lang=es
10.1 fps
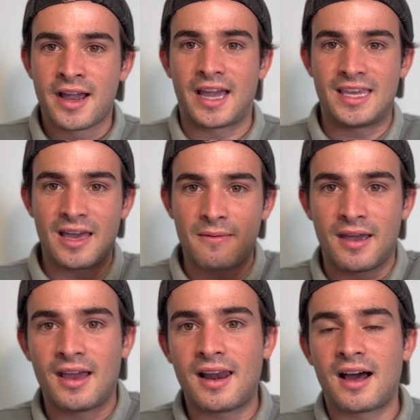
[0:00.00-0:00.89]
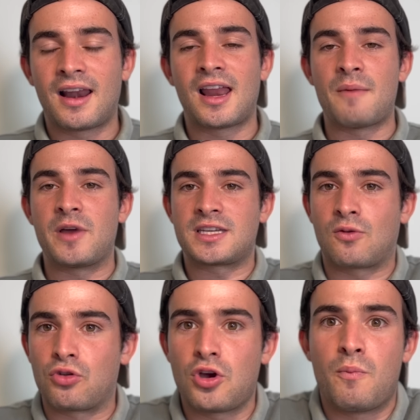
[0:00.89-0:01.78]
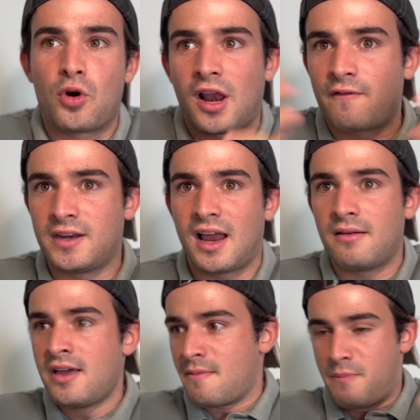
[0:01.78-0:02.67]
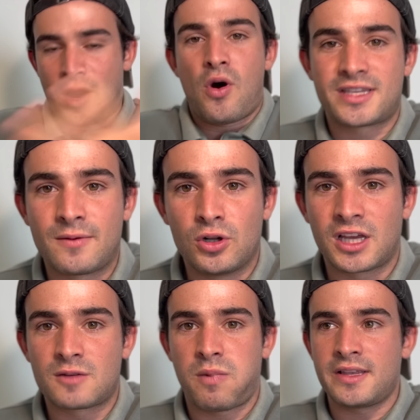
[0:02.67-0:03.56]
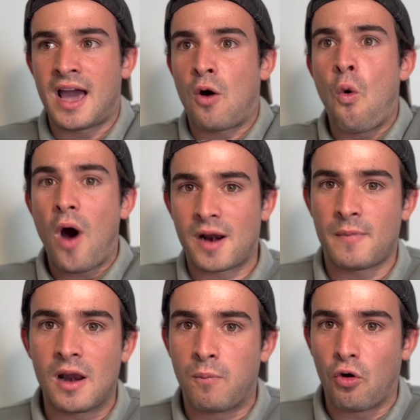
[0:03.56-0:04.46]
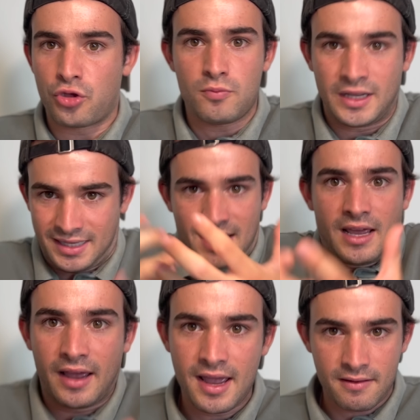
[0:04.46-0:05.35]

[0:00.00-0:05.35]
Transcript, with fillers: lleve eh, la, persecución, porque al final vengo a esta Vuelta a España a jugarme el podium y tiene